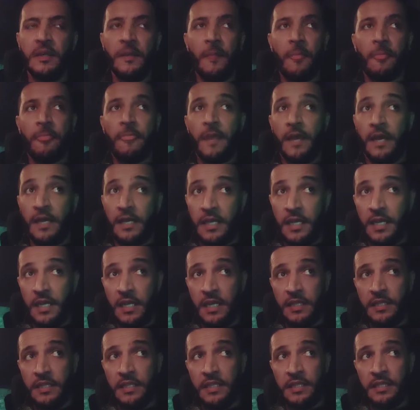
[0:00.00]
على
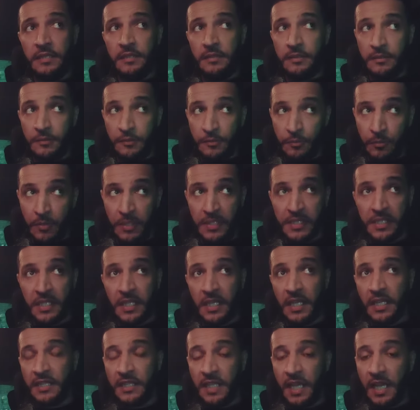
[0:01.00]
هادي مازال
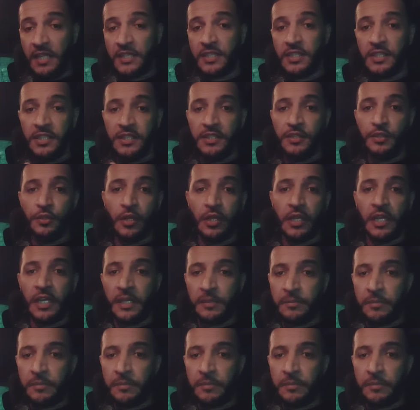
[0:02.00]
غادي حاجه اللي يديروها العرب